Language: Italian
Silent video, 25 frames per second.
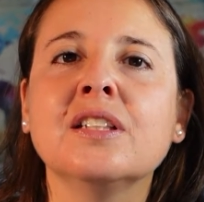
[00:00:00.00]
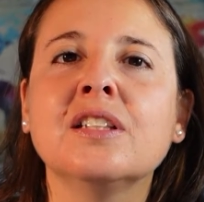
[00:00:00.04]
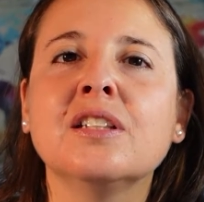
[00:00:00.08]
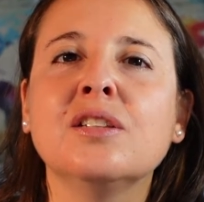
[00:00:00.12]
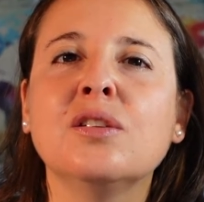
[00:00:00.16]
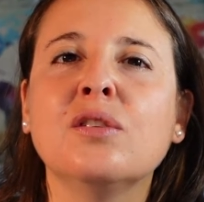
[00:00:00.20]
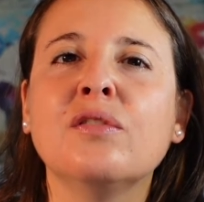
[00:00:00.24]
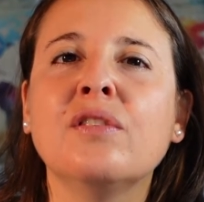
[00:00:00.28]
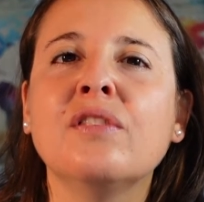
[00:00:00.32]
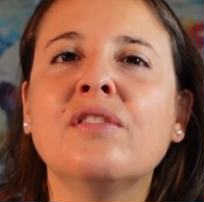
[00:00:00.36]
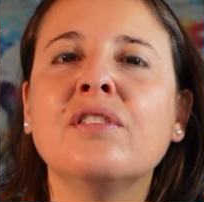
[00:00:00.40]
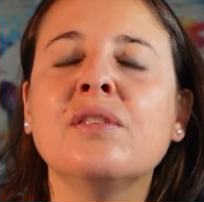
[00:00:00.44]
ti
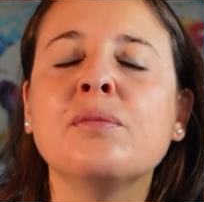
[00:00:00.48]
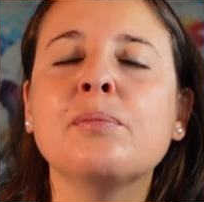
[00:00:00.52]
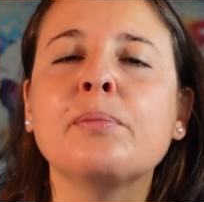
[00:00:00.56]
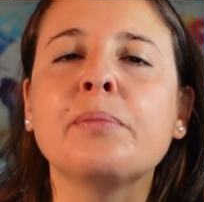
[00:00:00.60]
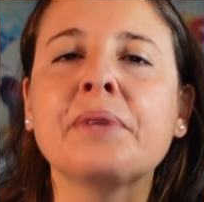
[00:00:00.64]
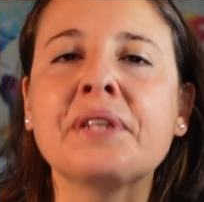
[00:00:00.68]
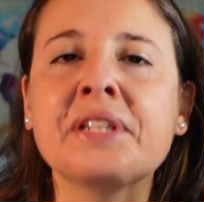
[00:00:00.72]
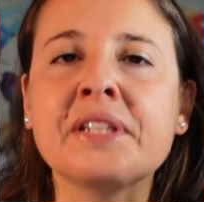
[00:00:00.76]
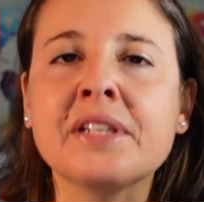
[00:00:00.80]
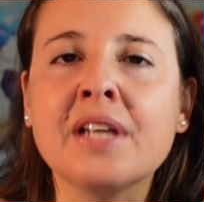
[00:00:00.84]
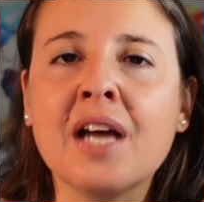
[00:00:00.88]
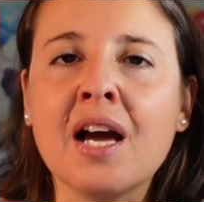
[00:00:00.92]
dovevi
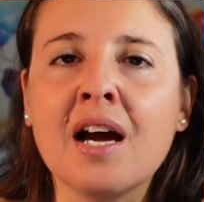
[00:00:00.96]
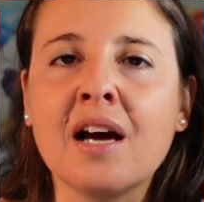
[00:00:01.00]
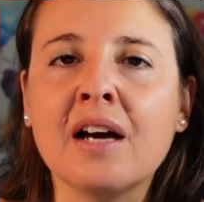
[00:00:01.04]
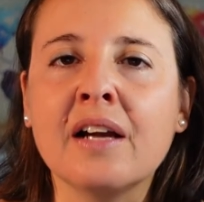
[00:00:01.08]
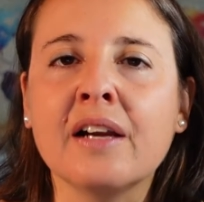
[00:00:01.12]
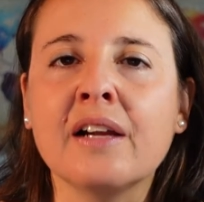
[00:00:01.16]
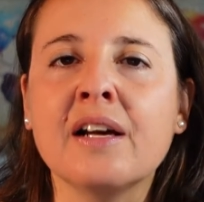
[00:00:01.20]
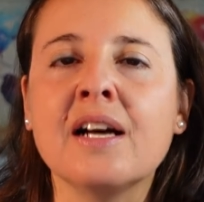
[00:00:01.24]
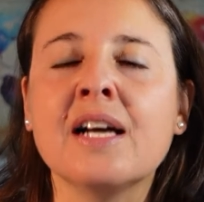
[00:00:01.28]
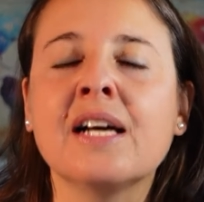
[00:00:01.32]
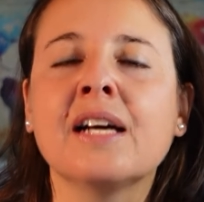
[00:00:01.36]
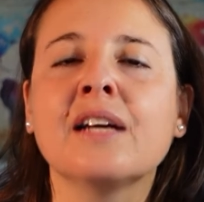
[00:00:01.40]

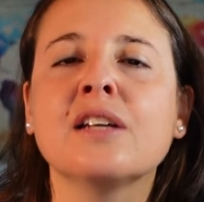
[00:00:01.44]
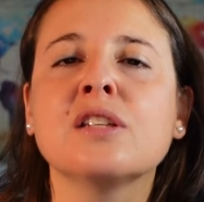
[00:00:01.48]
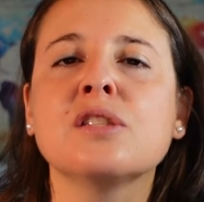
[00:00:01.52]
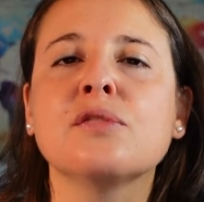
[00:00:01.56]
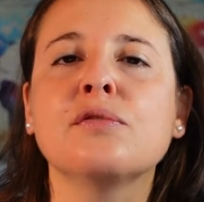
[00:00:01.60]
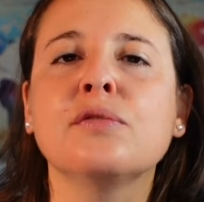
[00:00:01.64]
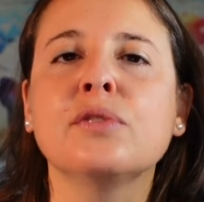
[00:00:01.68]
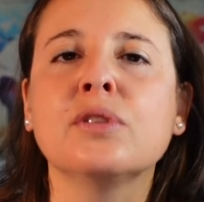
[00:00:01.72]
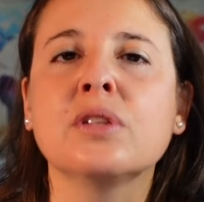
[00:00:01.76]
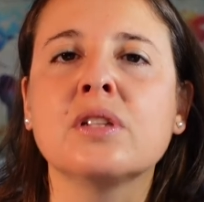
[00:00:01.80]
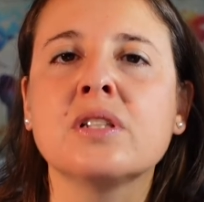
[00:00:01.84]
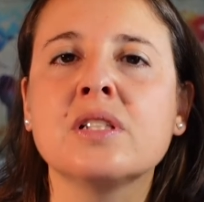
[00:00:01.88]
impegnare, anche
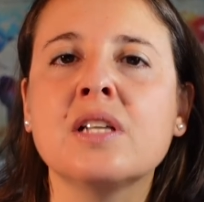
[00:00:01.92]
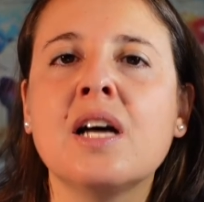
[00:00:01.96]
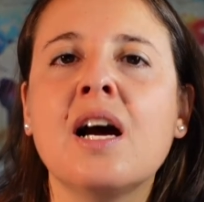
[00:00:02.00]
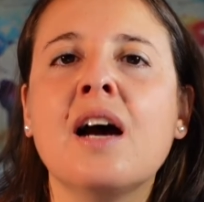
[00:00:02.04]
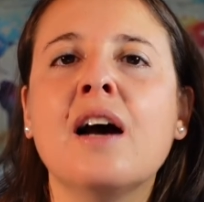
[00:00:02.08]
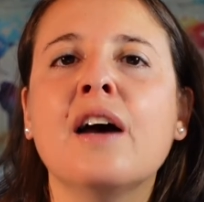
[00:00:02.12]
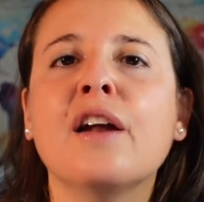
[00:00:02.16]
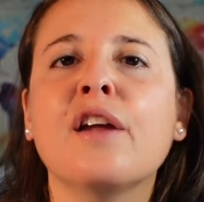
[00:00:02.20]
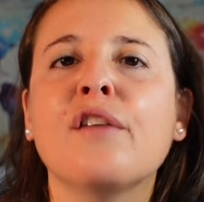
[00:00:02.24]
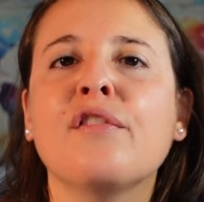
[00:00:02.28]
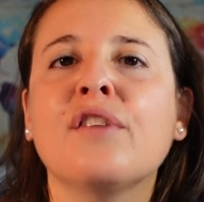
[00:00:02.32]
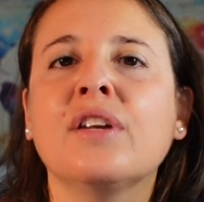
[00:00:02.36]

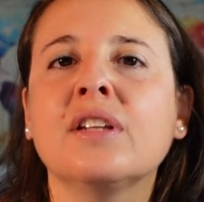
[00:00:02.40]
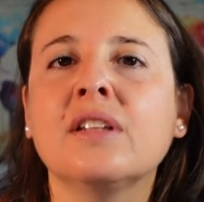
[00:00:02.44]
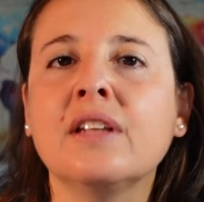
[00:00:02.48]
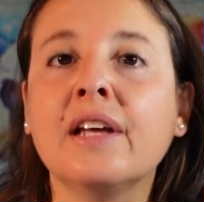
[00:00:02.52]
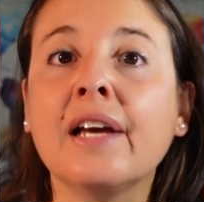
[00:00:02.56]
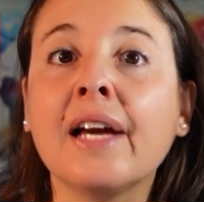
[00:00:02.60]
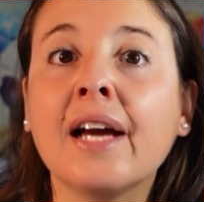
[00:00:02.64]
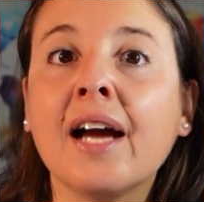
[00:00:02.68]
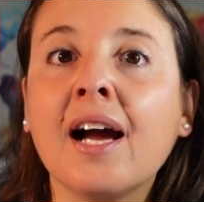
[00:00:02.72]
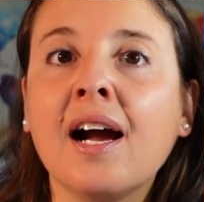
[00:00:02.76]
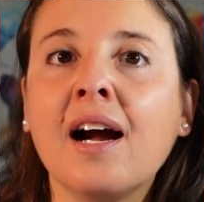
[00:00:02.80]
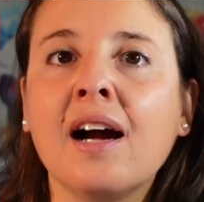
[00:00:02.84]
sforzare,
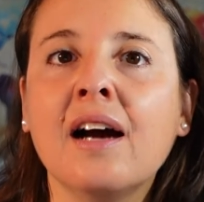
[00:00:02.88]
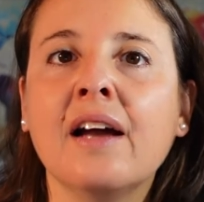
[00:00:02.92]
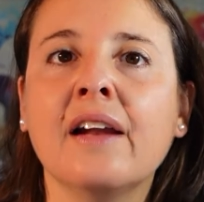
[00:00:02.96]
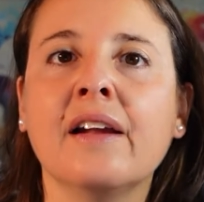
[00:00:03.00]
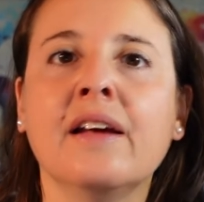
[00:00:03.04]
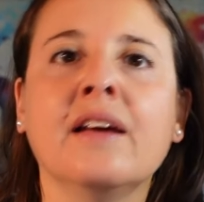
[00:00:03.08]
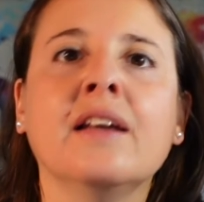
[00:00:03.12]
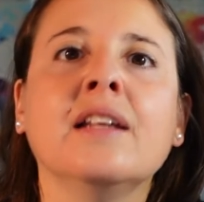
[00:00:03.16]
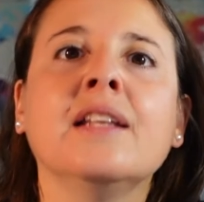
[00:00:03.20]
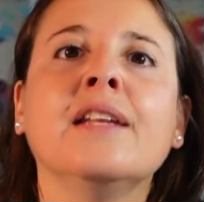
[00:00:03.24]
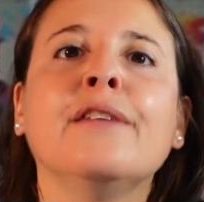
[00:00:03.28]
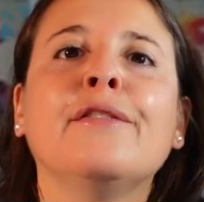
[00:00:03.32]

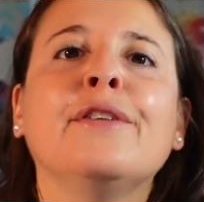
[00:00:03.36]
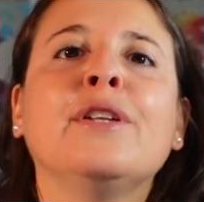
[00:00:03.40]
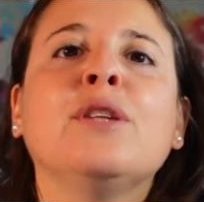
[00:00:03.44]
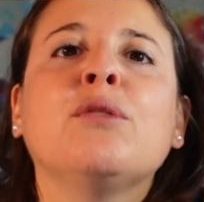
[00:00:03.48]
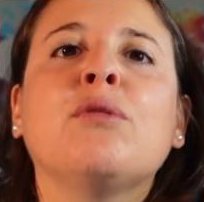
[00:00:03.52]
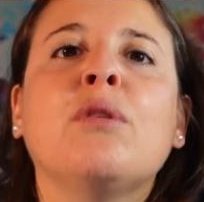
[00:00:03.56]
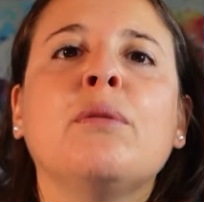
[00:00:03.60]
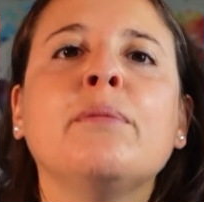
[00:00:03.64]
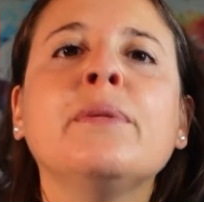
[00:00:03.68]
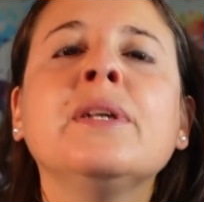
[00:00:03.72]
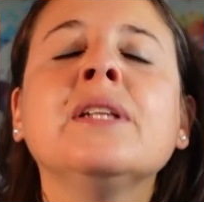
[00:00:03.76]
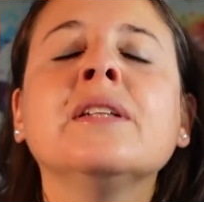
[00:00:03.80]
faticare ed
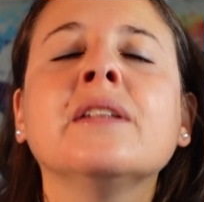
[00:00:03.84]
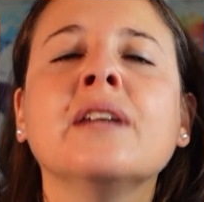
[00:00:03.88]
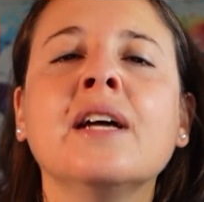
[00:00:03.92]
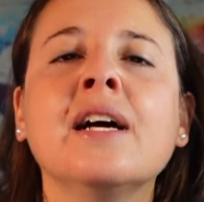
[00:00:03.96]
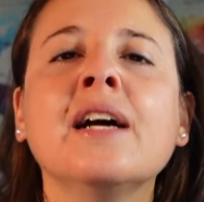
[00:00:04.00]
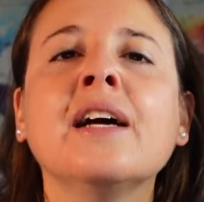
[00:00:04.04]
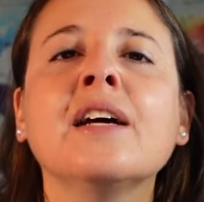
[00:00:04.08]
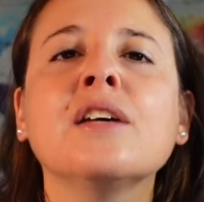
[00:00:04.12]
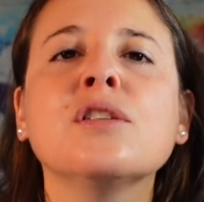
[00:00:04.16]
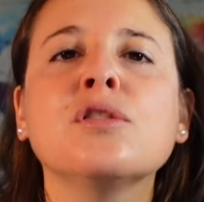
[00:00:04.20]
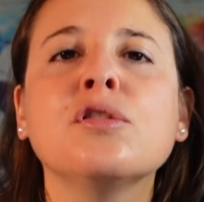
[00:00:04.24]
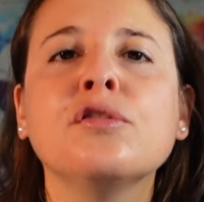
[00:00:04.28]
eventualmente
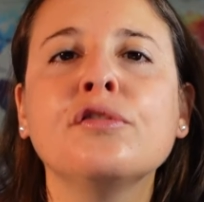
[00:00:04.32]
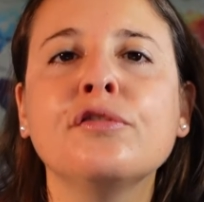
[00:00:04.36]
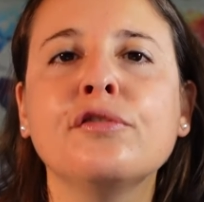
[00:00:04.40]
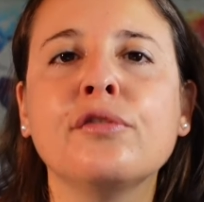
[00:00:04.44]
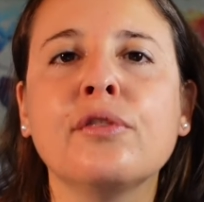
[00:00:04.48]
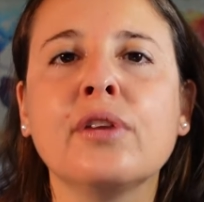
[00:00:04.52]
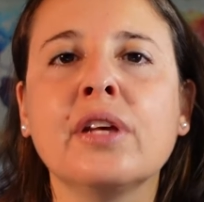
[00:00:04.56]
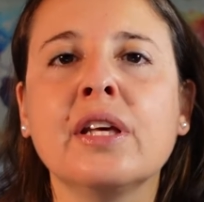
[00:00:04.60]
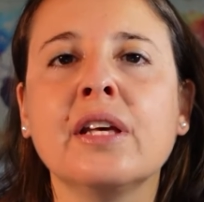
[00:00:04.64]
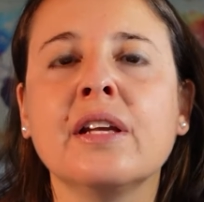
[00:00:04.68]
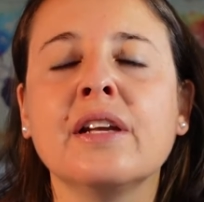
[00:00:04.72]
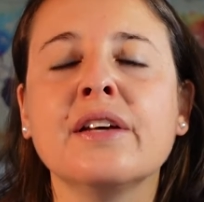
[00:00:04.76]
anche
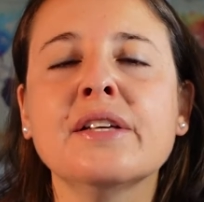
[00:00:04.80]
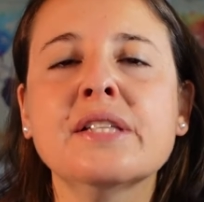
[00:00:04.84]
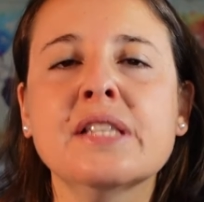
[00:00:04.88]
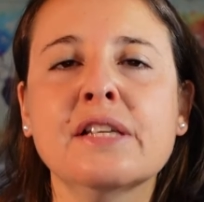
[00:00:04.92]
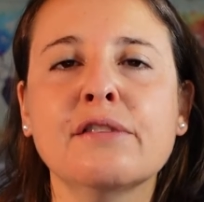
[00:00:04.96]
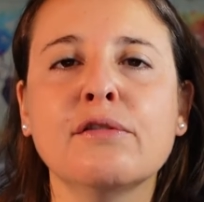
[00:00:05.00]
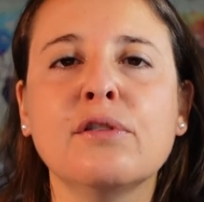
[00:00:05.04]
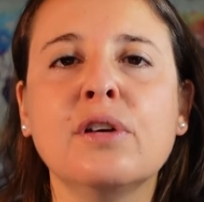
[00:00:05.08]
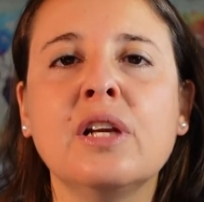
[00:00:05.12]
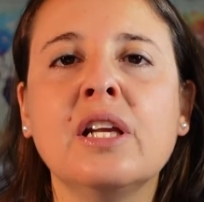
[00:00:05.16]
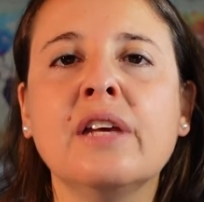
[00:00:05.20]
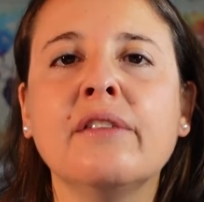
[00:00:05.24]
soffrire
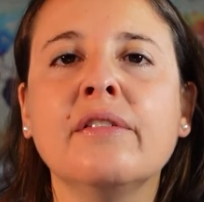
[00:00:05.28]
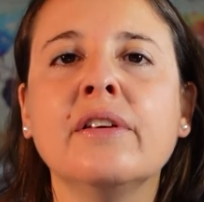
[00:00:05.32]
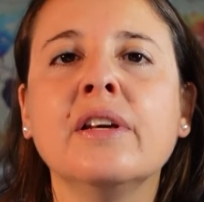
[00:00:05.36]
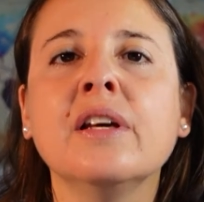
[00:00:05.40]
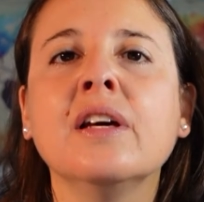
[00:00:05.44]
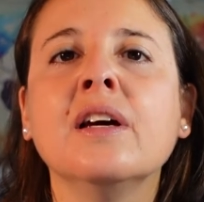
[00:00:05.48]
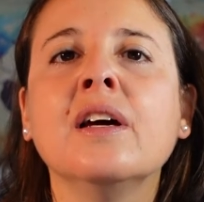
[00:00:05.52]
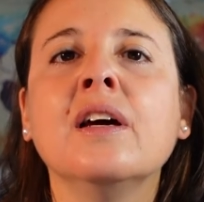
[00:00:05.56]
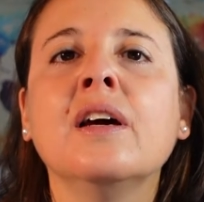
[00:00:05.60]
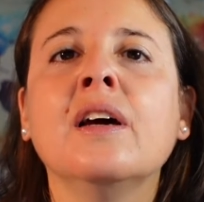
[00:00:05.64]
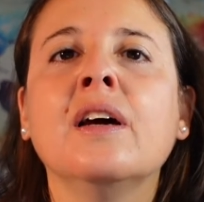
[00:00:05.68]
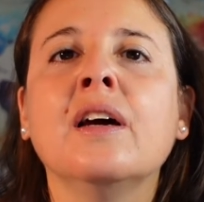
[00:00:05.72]
se volevi